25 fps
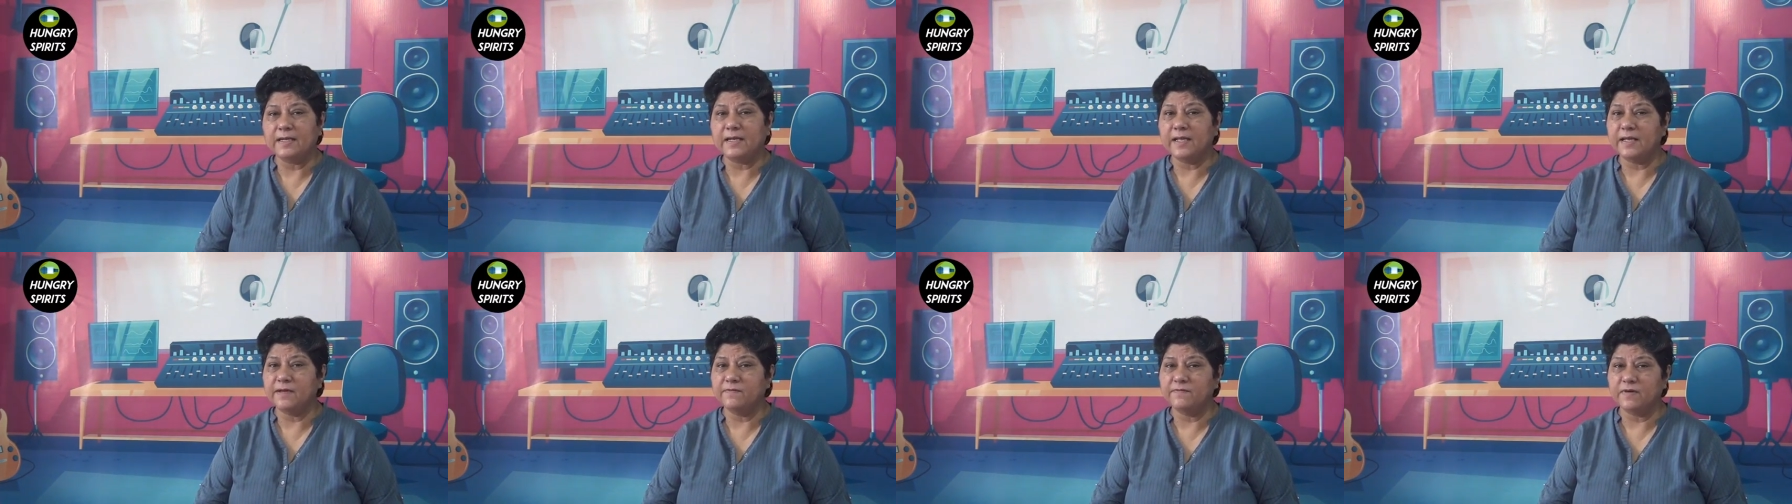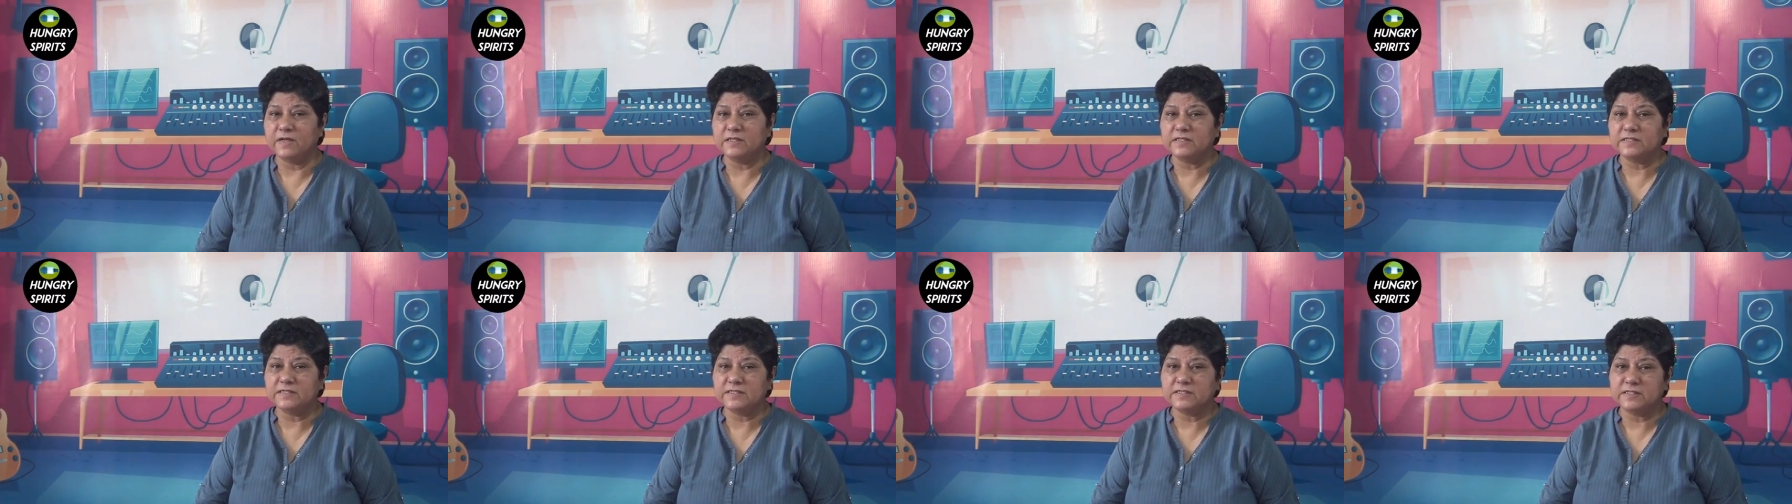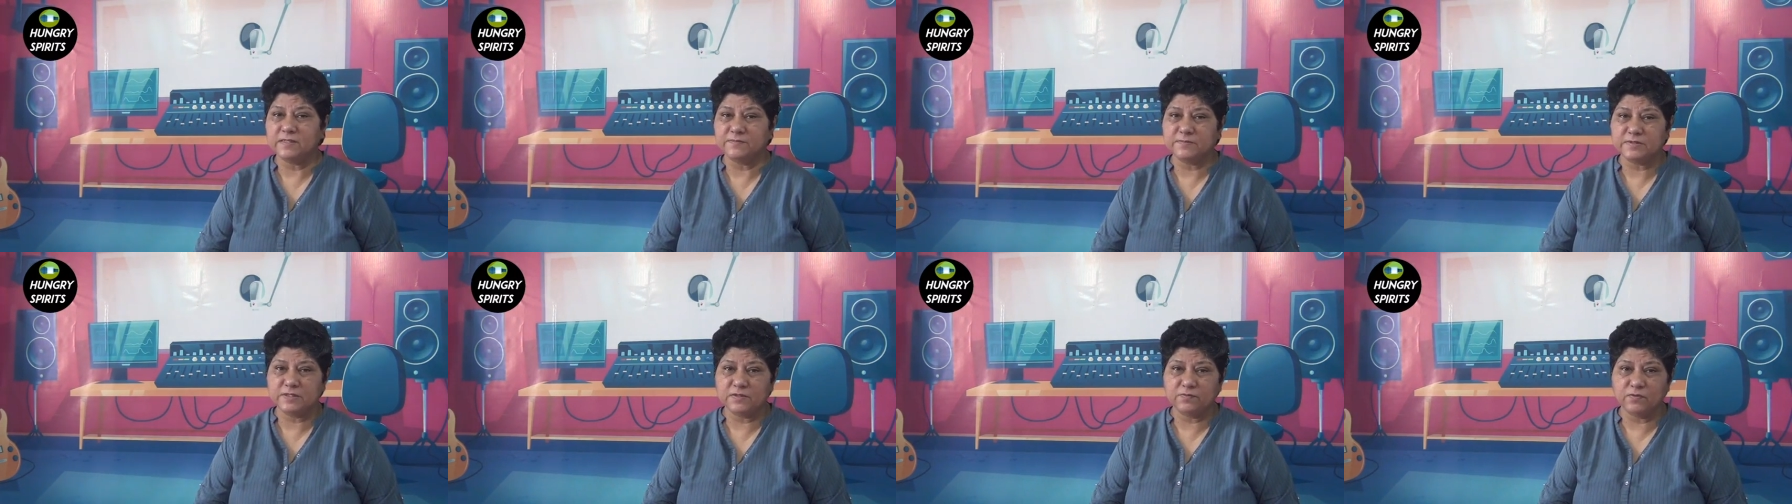डे वन से
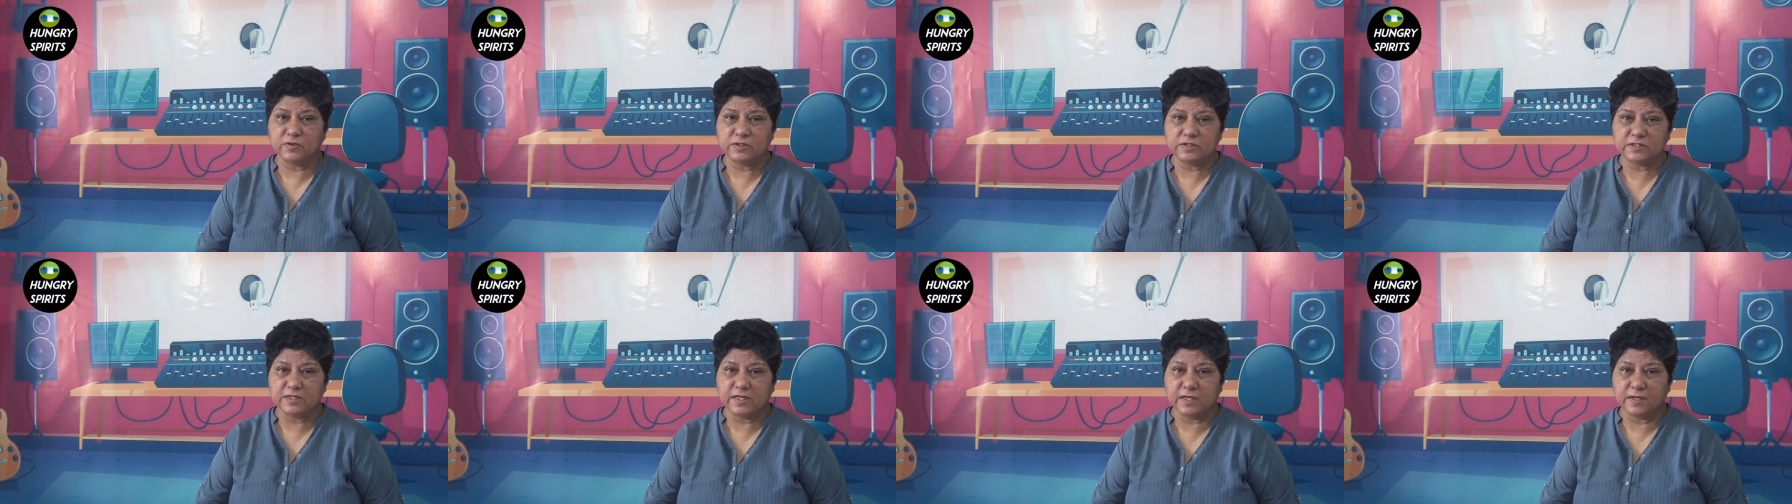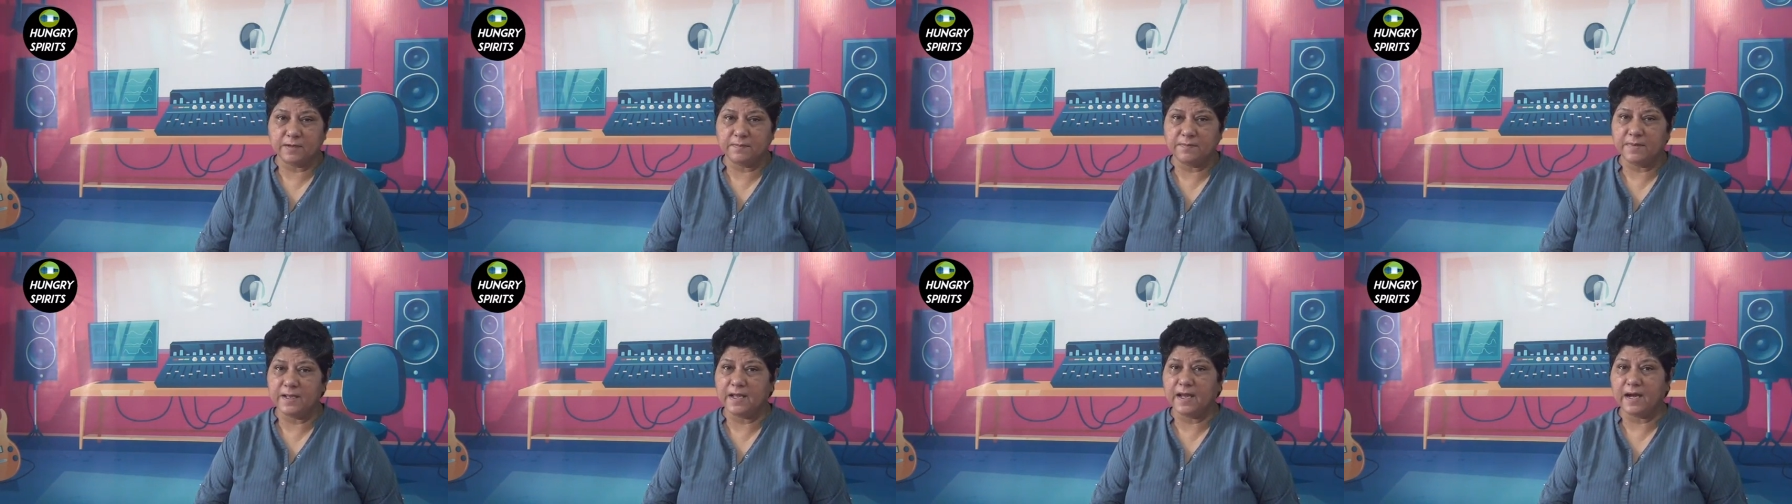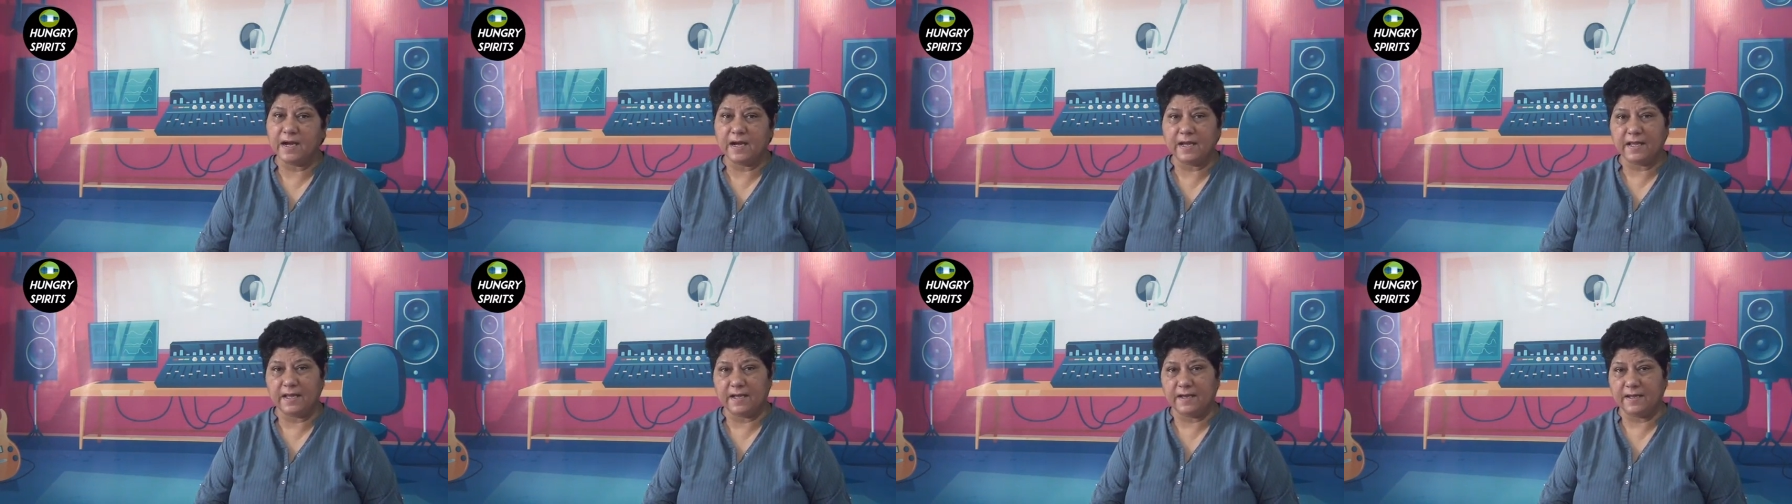जब से वो इस घर में
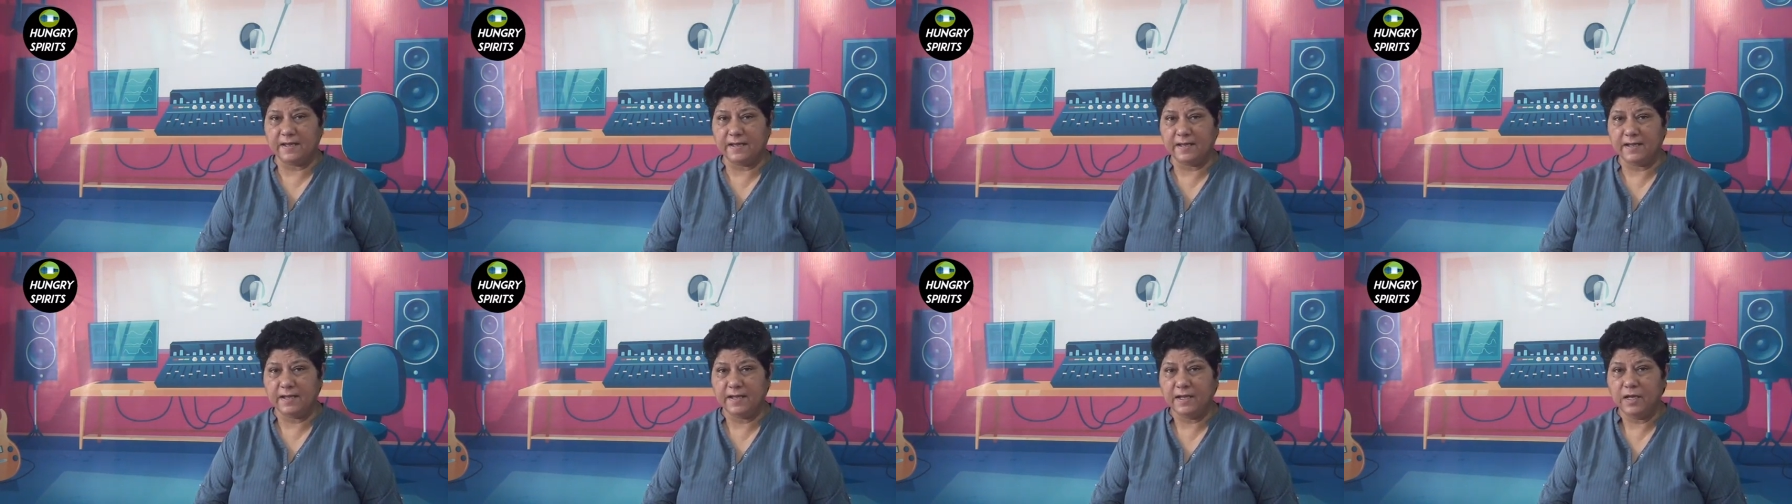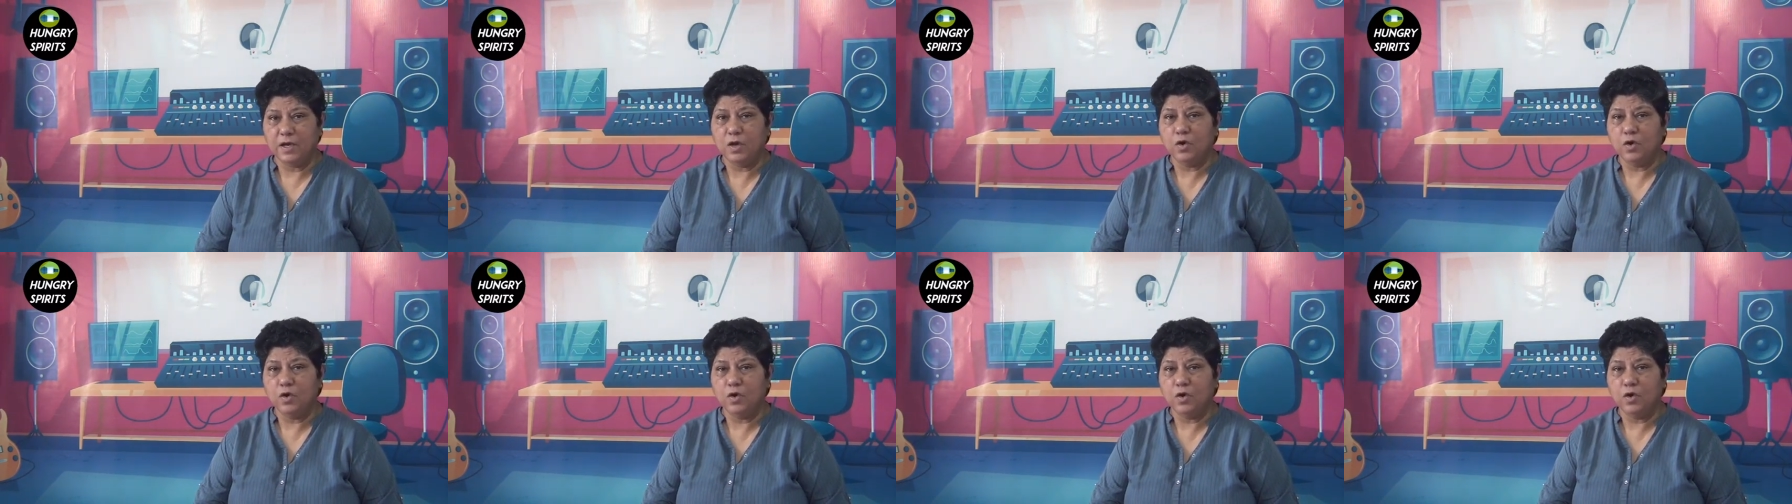आया है